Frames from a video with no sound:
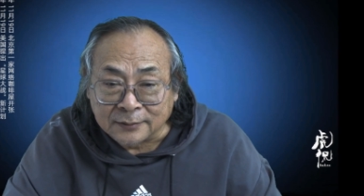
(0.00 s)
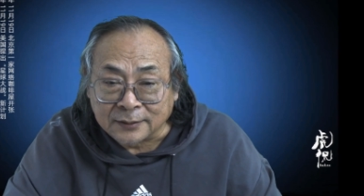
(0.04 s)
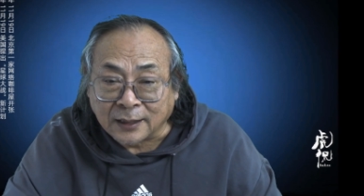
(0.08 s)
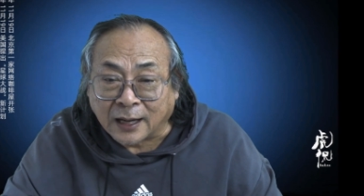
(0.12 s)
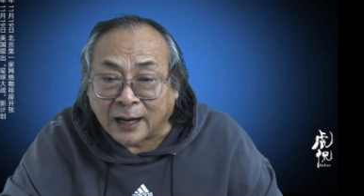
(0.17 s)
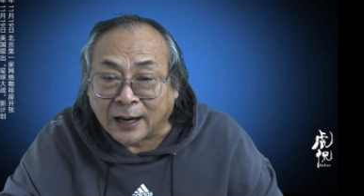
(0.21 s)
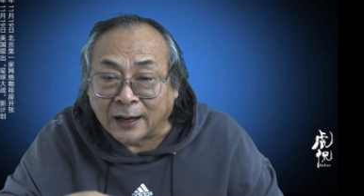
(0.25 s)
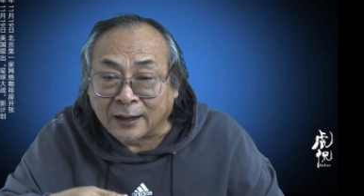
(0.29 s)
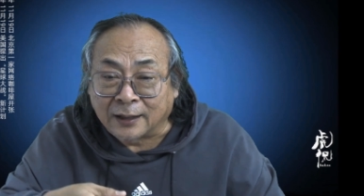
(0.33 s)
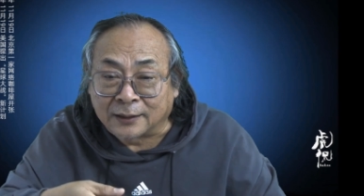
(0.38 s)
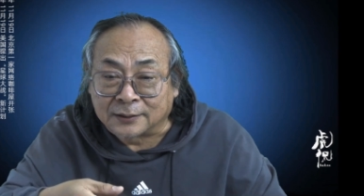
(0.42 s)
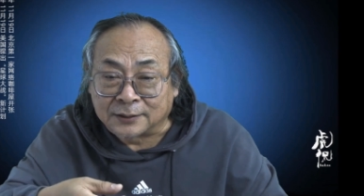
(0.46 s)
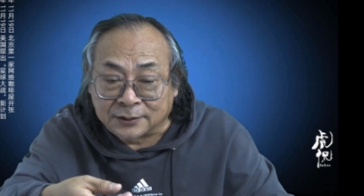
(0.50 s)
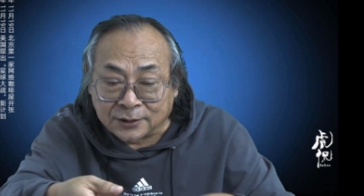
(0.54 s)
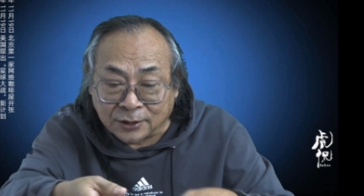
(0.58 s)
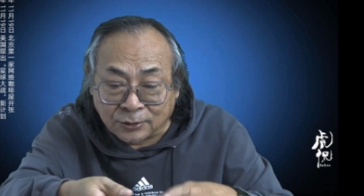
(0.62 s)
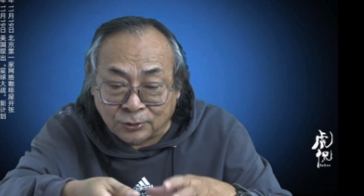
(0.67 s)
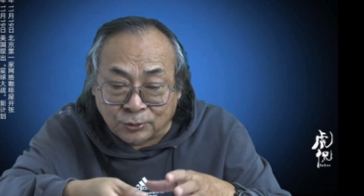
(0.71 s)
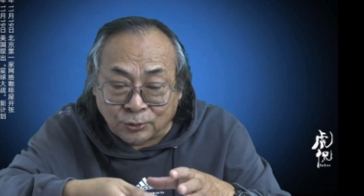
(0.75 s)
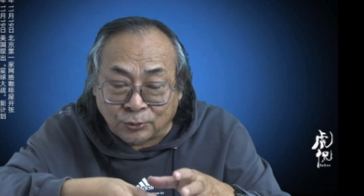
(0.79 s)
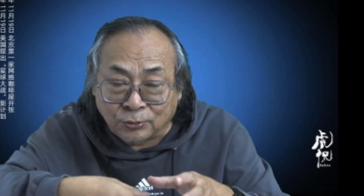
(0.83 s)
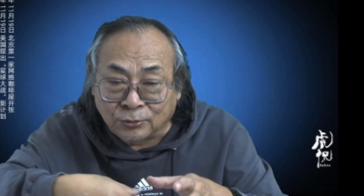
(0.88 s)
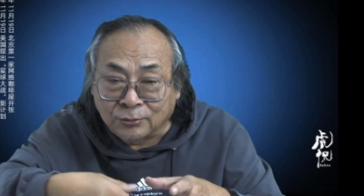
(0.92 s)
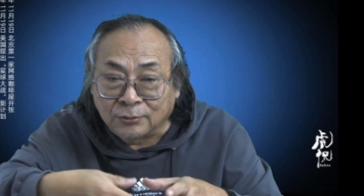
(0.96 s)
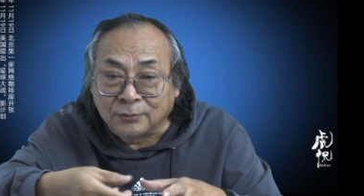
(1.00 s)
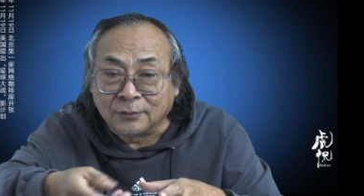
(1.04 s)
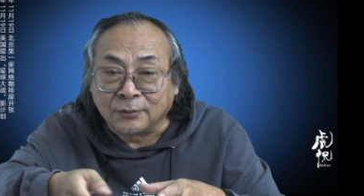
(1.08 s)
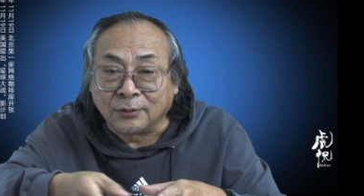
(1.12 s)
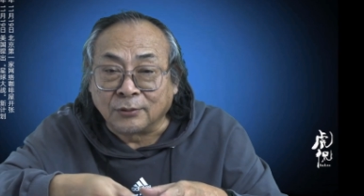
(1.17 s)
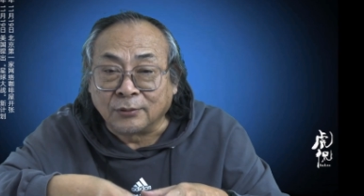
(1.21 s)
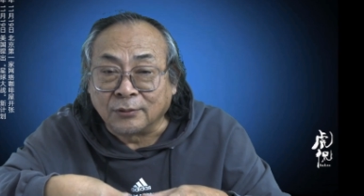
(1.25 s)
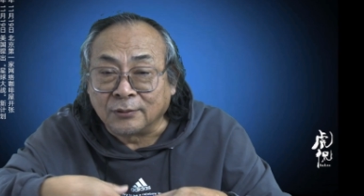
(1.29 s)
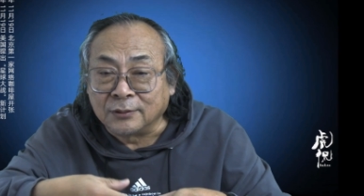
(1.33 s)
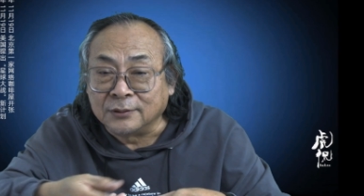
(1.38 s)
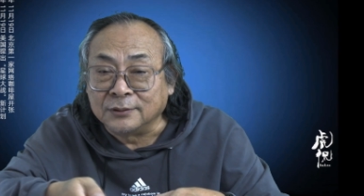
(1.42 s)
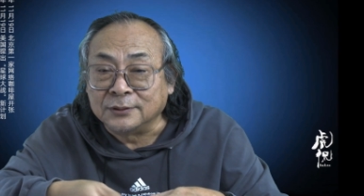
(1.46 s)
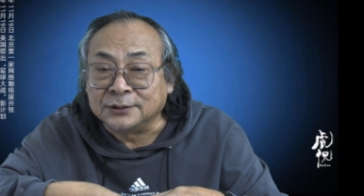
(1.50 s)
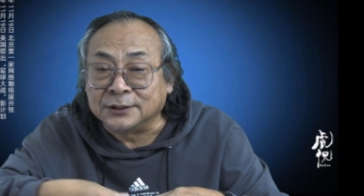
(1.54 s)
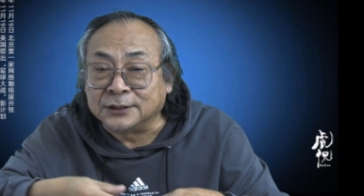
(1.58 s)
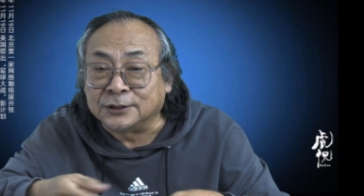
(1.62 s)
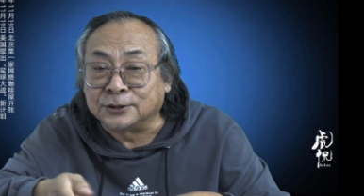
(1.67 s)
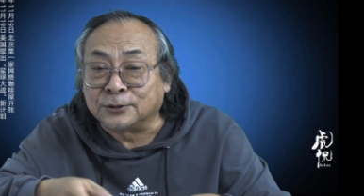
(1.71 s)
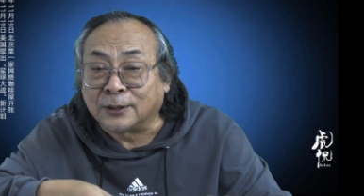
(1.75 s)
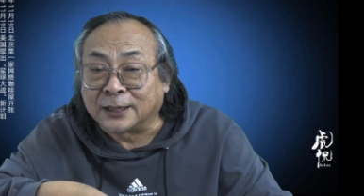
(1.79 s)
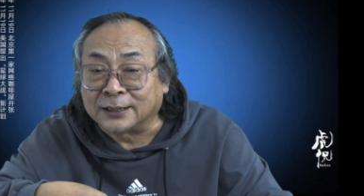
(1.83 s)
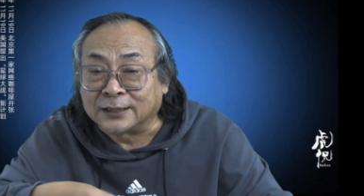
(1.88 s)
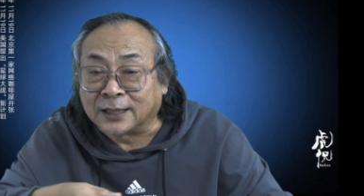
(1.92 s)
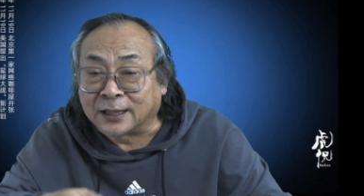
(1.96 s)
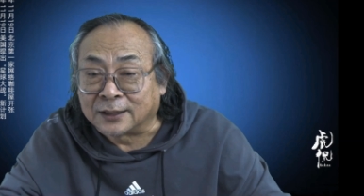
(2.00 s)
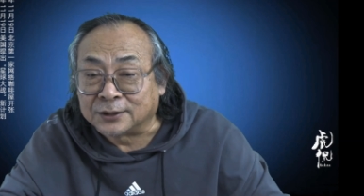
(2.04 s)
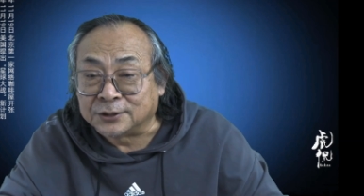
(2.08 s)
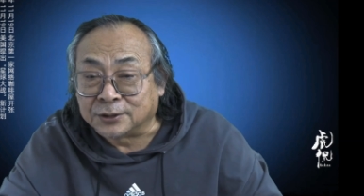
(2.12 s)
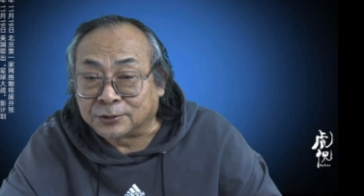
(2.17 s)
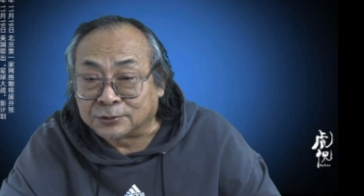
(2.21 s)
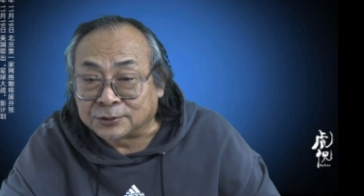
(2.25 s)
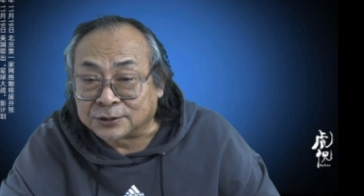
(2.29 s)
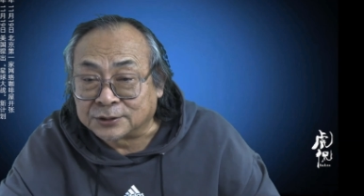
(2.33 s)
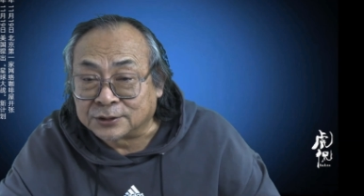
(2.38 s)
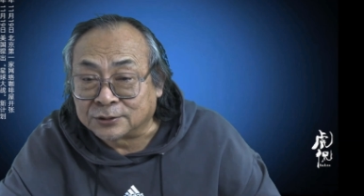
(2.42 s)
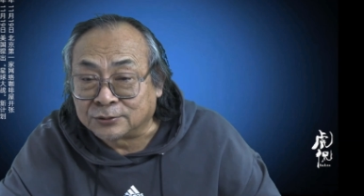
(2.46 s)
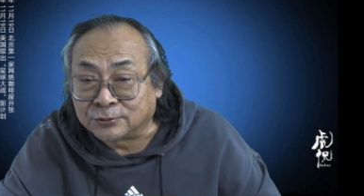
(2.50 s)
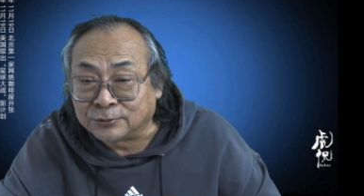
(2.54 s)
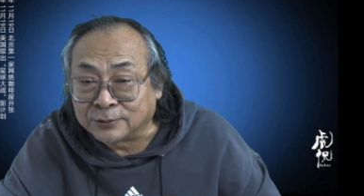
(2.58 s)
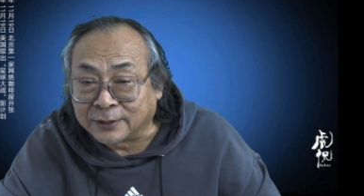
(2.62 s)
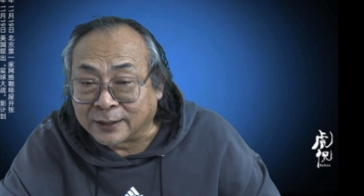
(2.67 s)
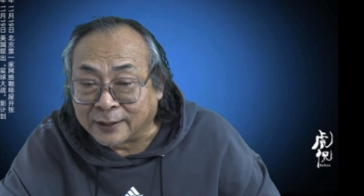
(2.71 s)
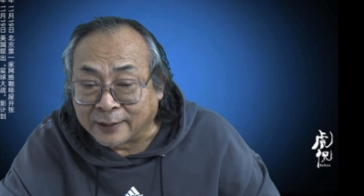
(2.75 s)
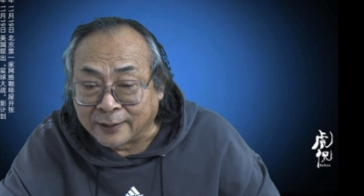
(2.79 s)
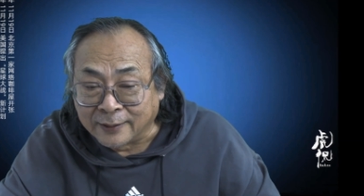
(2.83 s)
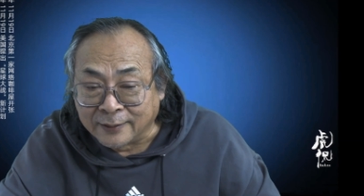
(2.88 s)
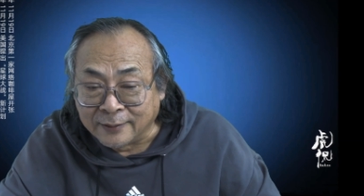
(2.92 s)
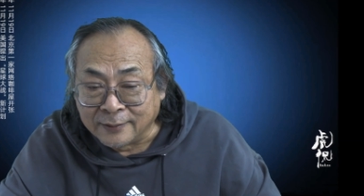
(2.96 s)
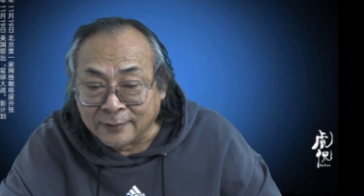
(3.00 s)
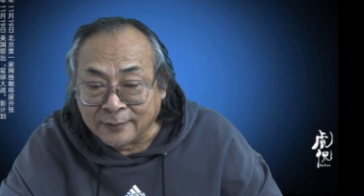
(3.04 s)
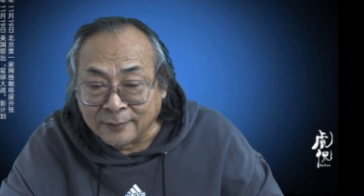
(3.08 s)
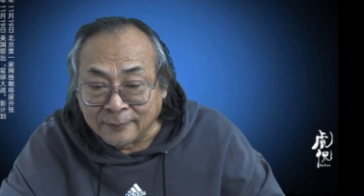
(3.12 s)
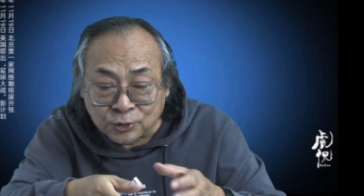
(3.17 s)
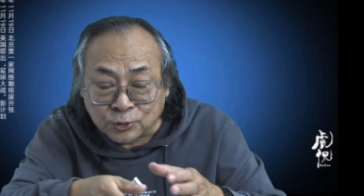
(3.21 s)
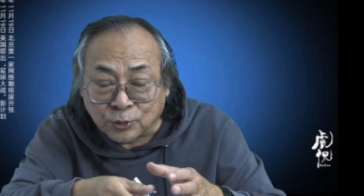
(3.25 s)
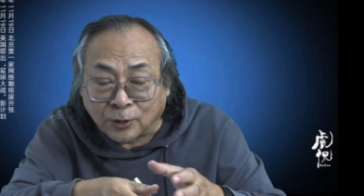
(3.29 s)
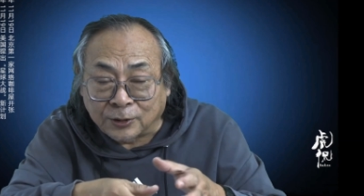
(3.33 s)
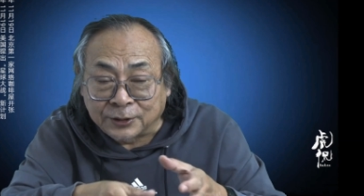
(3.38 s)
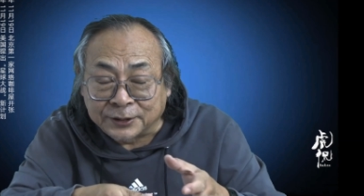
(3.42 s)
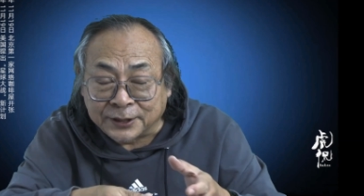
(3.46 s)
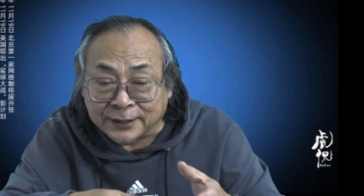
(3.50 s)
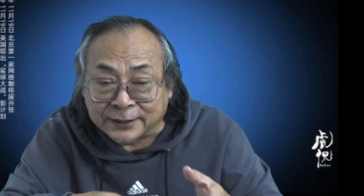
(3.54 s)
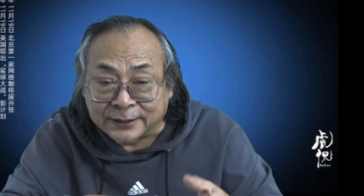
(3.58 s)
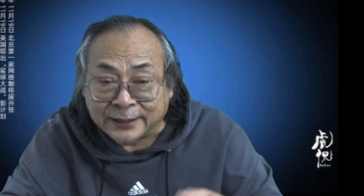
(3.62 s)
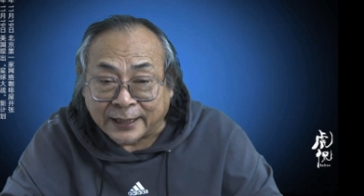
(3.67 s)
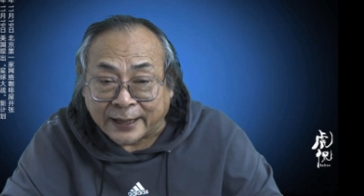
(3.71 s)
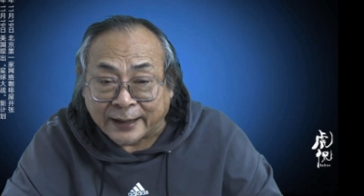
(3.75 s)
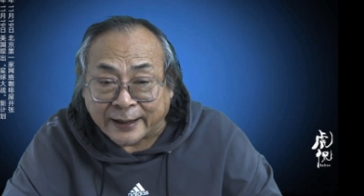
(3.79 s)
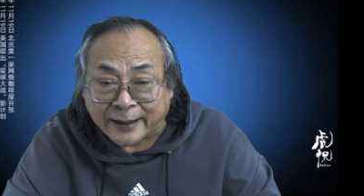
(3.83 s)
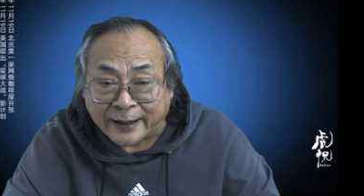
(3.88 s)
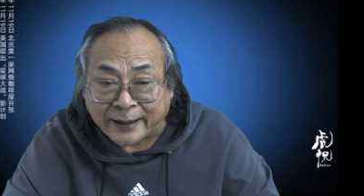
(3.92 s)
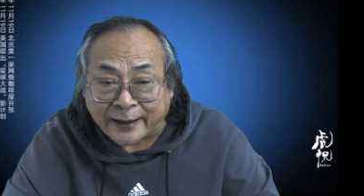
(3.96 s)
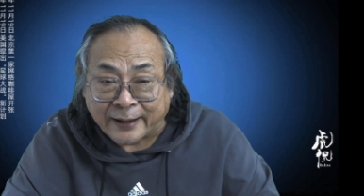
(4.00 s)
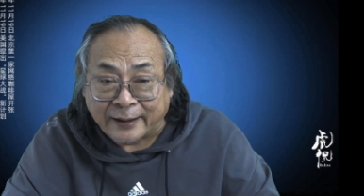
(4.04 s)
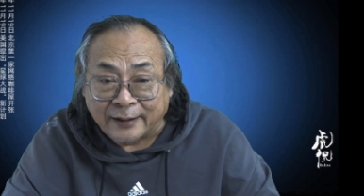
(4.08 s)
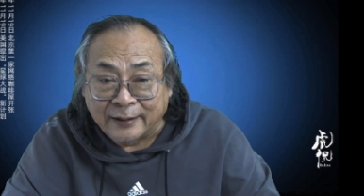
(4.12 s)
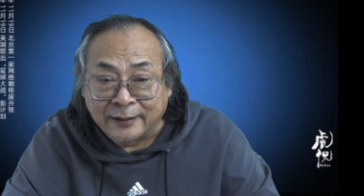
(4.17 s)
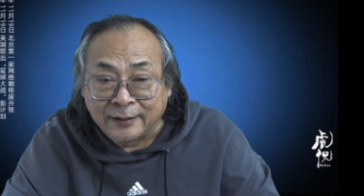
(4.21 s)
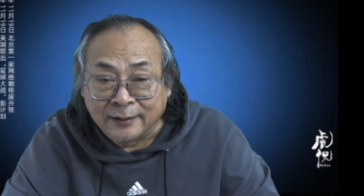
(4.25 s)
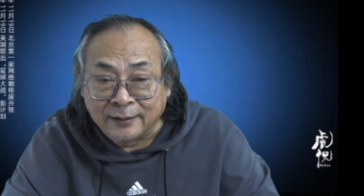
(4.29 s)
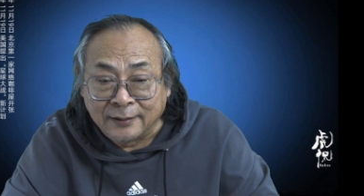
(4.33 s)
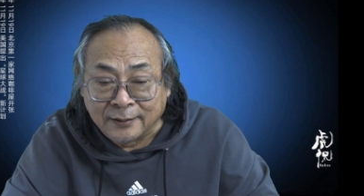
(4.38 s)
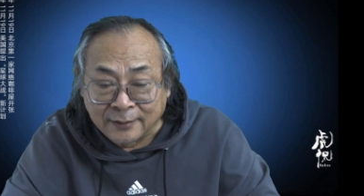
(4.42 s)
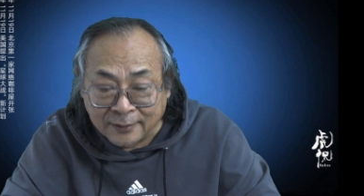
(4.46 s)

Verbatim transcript: 大量的人工，印刷厂有的是工人，装订拆开，